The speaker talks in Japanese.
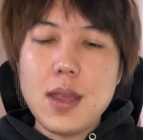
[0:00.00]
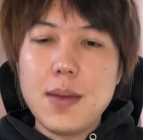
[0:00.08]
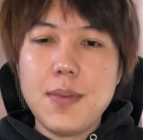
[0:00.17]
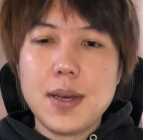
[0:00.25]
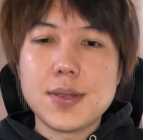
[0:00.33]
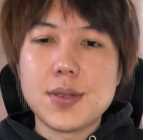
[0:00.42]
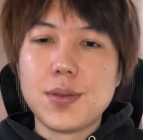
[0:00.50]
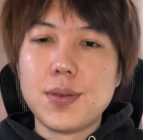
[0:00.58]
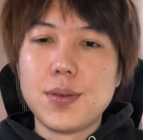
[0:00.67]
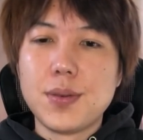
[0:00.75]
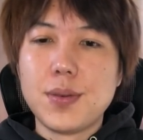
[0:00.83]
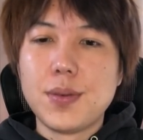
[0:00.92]
まあそ
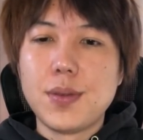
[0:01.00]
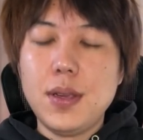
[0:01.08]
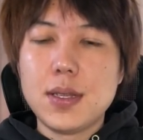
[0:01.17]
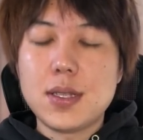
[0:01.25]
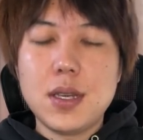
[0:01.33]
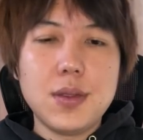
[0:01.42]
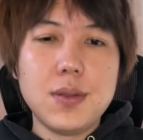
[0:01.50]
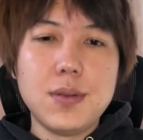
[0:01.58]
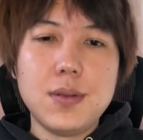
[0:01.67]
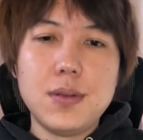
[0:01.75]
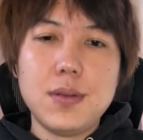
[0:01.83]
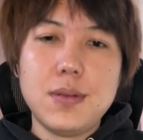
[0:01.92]
のねちゃん
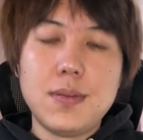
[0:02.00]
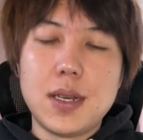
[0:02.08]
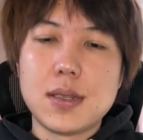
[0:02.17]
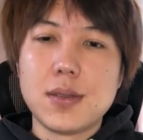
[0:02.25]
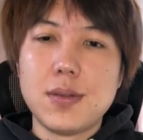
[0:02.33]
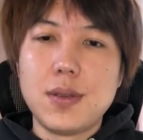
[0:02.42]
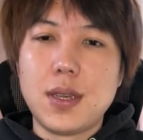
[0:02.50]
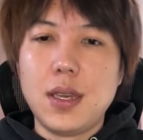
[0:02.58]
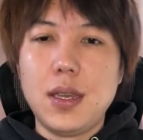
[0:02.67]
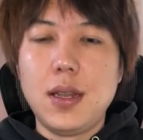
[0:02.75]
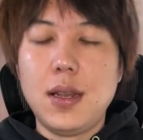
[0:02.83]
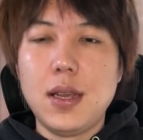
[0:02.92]
とまあその議
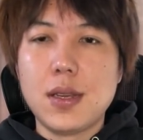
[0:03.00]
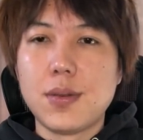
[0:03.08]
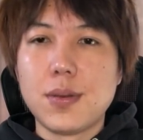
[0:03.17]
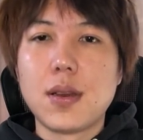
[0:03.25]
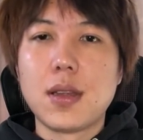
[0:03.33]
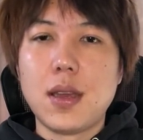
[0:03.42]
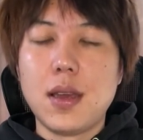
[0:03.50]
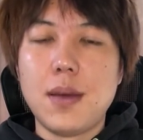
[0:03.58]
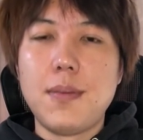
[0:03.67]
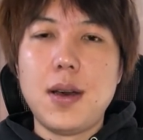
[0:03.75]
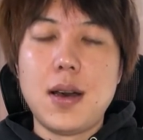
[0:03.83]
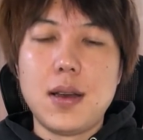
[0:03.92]
員レクとかね、
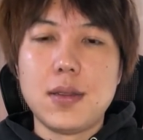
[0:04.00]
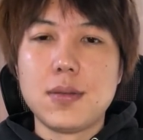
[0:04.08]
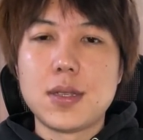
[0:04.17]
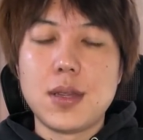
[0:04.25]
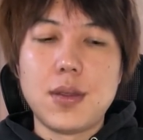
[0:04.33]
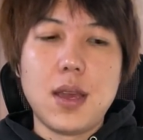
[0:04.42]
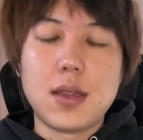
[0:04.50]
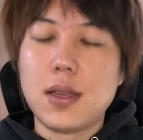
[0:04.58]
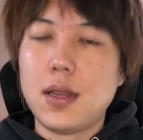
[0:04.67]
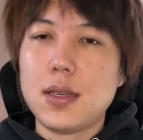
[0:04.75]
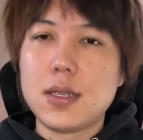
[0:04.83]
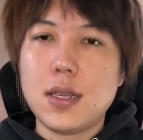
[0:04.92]
まあ、あのちゃんとやって
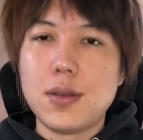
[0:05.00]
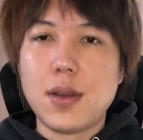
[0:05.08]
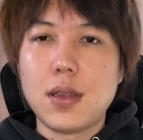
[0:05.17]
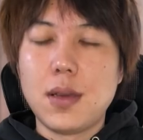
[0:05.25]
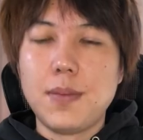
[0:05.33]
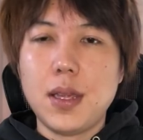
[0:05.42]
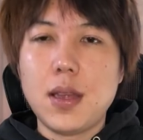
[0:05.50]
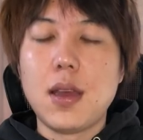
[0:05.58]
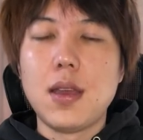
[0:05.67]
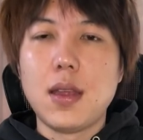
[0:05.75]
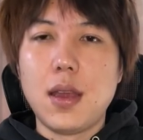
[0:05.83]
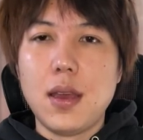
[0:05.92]
らっしゃる方みた
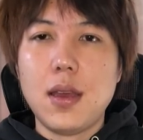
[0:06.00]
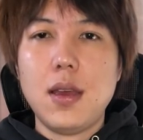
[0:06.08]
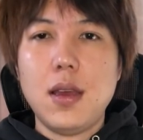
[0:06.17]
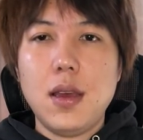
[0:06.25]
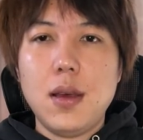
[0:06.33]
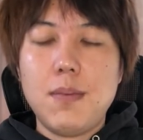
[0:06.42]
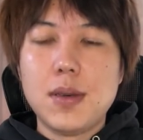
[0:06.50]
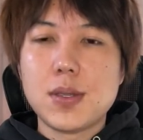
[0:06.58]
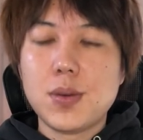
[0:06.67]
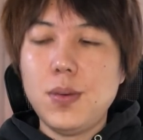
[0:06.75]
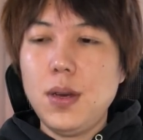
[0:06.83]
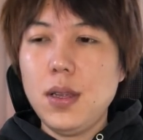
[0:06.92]
いで、まあ、
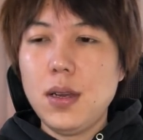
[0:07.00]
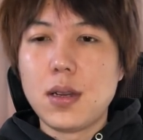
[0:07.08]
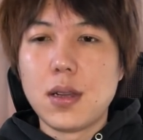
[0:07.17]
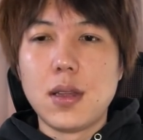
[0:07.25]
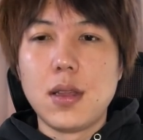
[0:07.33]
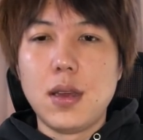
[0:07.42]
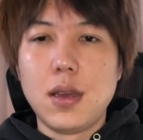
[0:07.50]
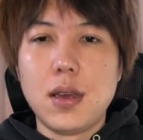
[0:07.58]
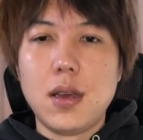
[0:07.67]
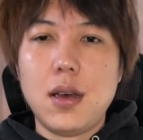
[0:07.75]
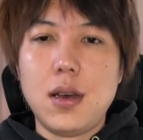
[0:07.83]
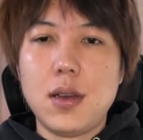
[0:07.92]
そこはだからね
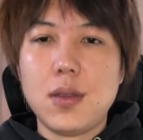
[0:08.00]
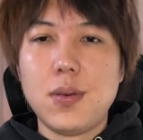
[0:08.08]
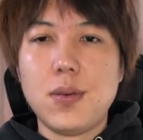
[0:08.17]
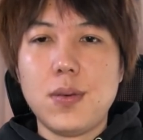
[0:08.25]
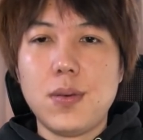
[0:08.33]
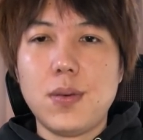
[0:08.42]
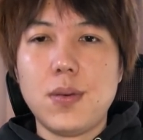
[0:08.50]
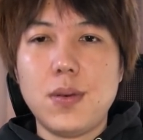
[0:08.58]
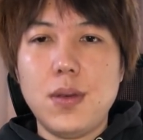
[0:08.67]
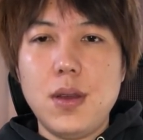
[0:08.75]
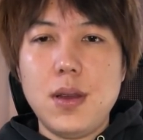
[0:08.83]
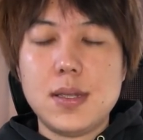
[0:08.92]
あの
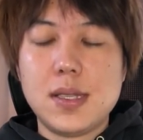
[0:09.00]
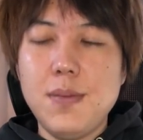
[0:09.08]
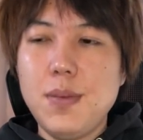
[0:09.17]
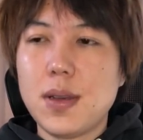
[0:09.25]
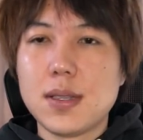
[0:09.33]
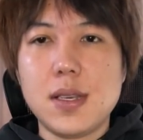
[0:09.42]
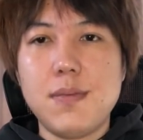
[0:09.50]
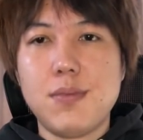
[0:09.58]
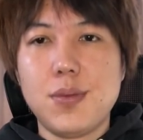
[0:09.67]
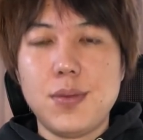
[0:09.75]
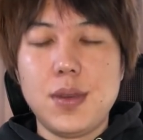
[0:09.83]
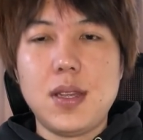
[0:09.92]
全部が全
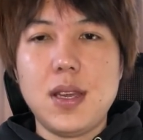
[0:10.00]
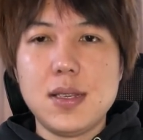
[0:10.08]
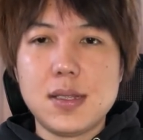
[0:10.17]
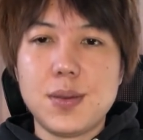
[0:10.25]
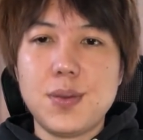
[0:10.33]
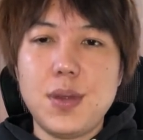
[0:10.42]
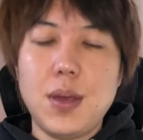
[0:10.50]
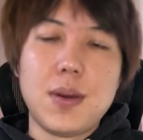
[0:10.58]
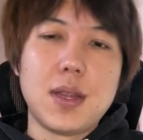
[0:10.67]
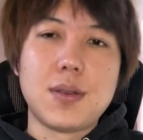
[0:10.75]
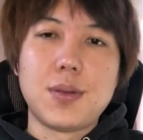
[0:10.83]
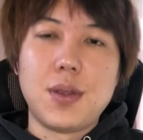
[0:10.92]
部否定するんでは
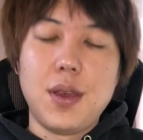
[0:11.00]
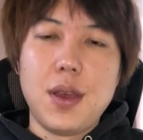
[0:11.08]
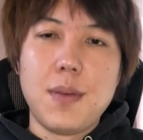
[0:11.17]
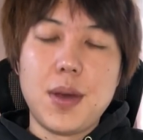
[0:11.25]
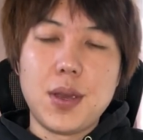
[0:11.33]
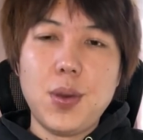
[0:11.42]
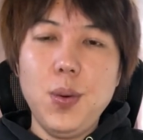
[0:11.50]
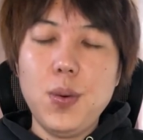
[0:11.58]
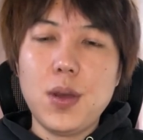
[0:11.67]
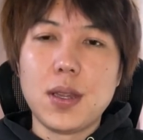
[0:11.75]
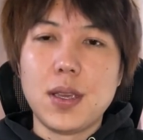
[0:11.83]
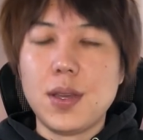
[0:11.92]
なくて、まあ、評
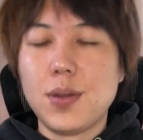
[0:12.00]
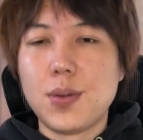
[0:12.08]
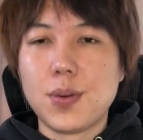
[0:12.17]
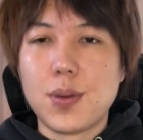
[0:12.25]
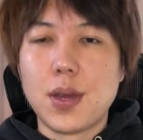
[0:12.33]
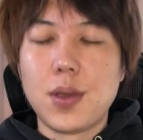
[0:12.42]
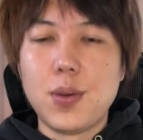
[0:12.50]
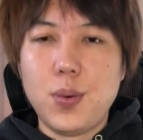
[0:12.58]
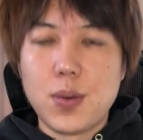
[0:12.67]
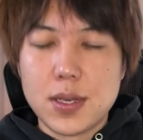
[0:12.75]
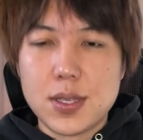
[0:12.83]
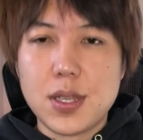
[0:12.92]
価できるところは評
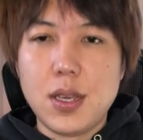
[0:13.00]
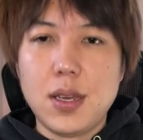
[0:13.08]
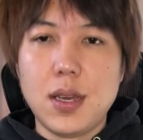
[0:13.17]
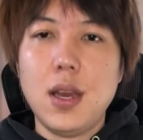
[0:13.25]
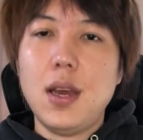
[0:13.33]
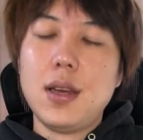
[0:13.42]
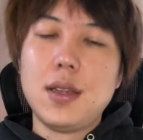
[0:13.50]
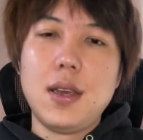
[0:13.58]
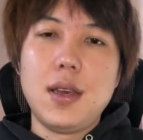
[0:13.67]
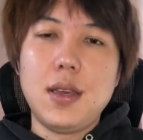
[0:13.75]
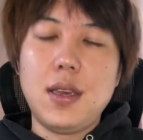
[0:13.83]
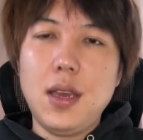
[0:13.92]
価して
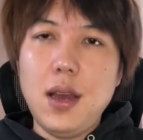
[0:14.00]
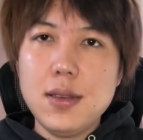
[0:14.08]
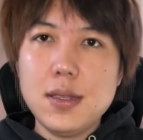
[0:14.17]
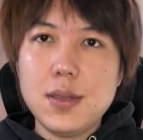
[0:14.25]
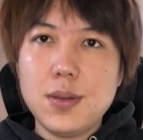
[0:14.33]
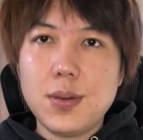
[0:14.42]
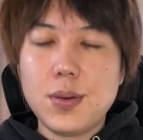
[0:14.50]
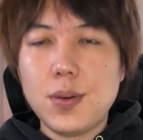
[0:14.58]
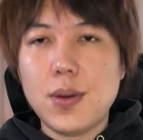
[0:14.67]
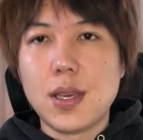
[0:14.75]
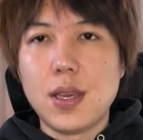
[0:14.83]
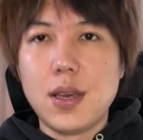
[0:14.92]
で批判するところ
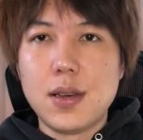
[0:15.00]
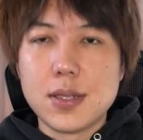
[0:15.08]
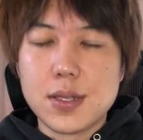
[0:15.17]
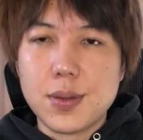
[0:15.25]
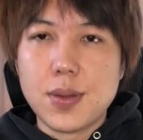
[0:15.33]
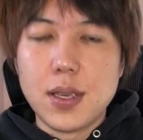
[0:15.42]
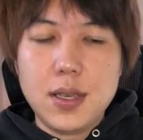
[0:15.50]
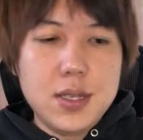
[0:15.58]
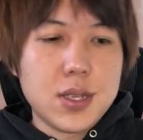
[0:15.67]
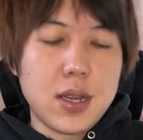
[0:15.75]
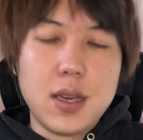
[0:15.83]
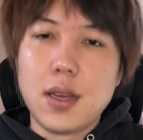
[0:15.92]
は批判するでいいん
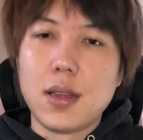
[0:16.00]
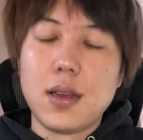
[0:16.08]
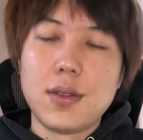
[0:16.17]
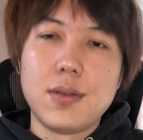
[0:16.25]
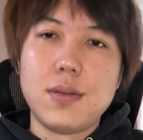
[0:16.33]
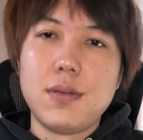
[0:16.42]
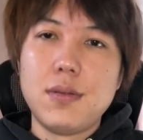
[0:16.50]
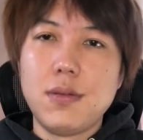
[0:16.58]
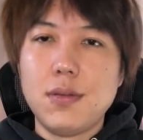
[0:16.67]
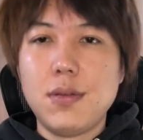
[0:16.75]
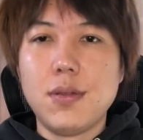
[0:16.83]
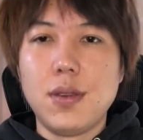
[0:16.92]
じゃないかなとい
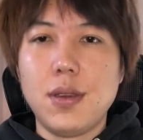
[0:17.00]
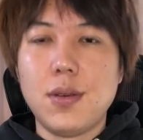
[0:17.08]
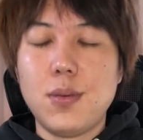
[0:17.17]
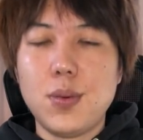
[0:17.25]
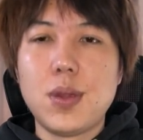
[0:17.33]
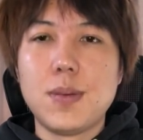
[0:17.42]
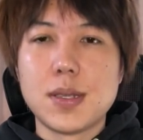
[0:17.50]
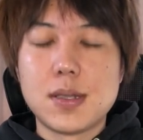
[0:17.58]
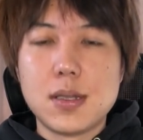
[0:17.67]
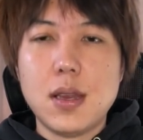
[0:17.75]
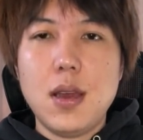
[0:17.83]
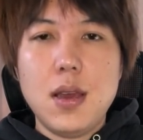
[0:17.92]
うふうに思ってま
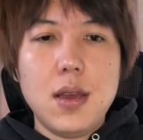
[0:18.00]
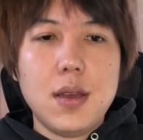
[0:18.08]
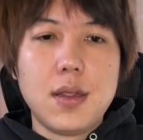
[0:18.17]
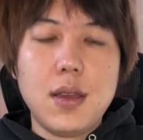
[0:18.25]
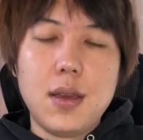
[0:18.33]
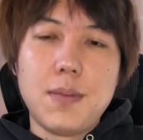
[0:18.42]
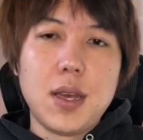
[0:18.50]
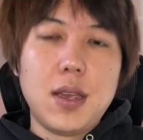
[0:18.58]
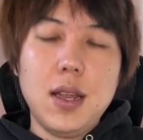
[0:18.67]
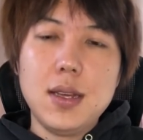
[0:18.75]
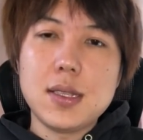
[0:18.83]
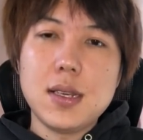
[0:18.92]
す。で、まあ、
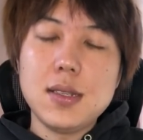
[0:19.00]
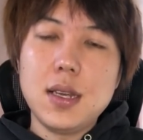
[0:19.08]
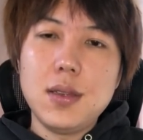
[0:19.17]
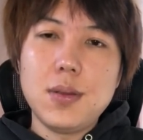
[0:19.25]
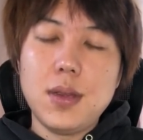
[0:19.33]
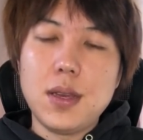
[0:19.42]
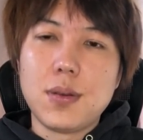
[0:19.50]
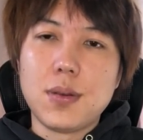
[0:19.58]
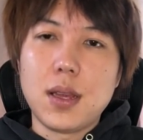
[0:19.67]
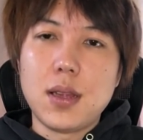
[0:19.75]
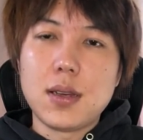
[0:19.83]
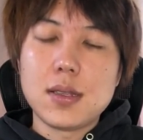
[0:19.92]
平塚さんとねこう
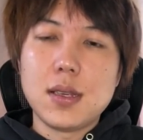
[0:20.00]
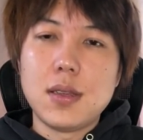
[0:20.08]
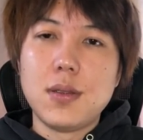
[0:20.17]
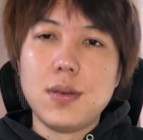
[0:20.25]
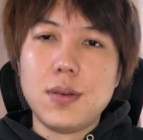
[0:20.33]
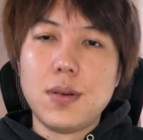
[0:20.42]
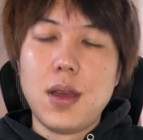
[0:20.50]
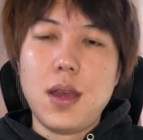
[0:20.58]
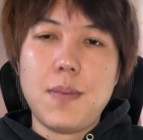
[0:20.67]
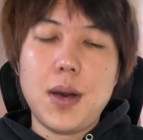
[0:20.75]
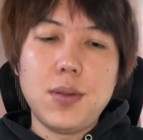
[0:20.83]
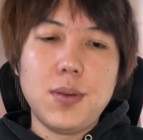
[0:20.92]
田中さんの、えー、
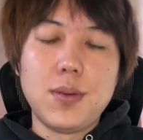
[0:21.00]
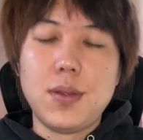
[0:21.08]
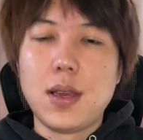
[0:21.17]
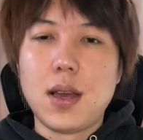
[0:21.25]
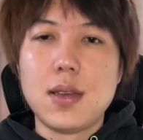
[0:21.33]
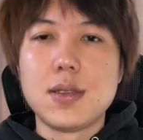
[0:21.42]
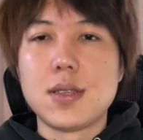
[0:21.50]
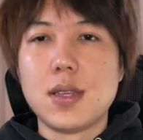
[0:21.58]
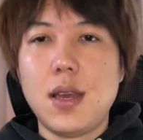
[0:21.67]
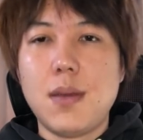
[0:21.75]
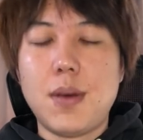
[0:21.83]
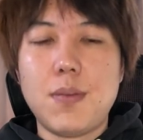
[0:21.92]
バトルに関し
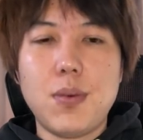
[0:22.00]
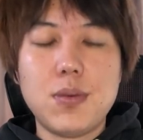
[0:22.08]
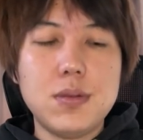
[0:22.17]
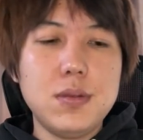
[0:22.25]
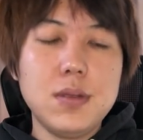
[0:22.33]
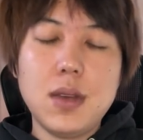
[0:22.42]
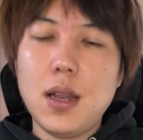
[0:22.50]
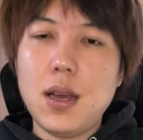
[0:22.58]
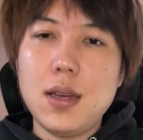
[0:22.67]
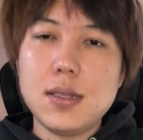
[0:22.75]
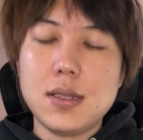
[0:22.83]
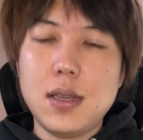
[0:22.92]
て、まあ、僕か
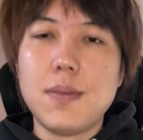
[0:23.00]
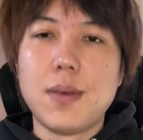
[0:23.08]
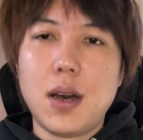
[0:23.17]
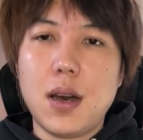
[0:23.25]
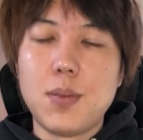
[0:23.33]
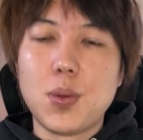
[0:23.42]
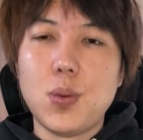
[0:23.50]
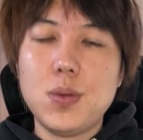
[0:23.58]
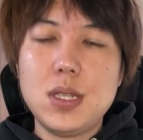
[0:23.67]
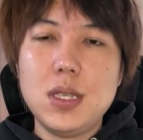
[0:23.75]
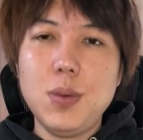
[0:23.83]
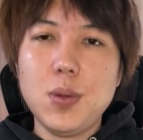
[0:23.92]
らすればどっ
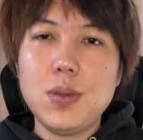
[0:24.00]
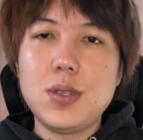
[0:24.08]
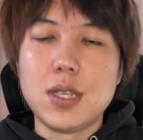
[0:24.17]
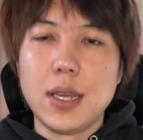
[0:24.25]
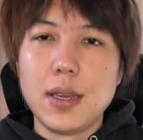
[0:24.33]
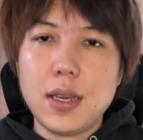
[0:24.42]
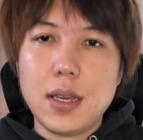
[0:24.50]
ちもどっち、